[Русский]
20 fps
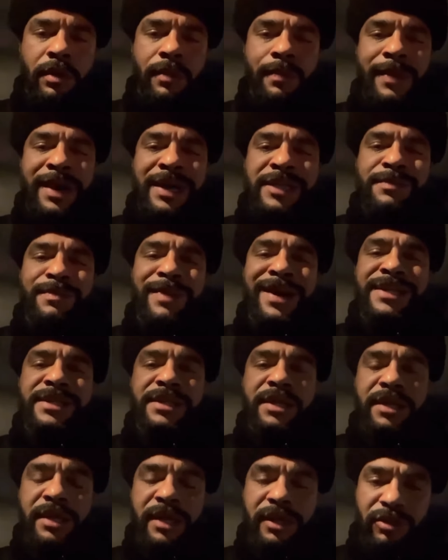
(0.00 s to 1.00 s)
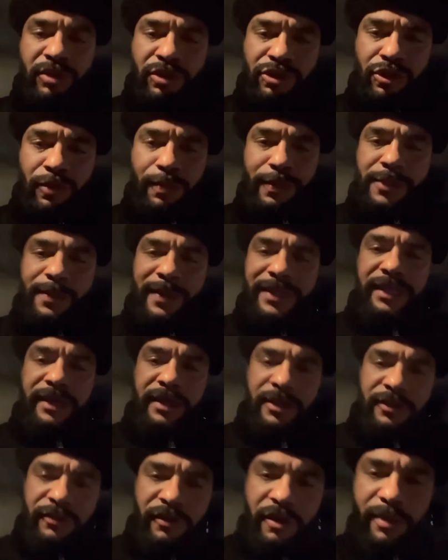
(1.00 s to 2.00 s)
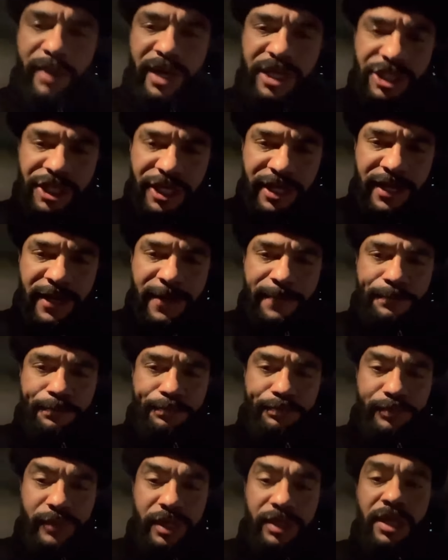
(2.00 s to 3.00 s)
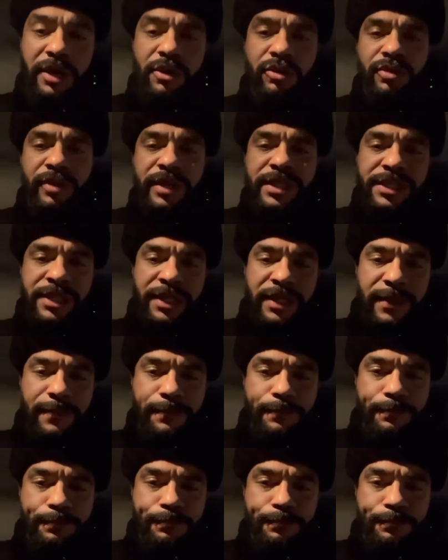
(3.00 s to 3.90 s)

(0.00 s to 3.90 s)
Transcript: Макс Барский, я только что посмотрел твое обращение к народу России.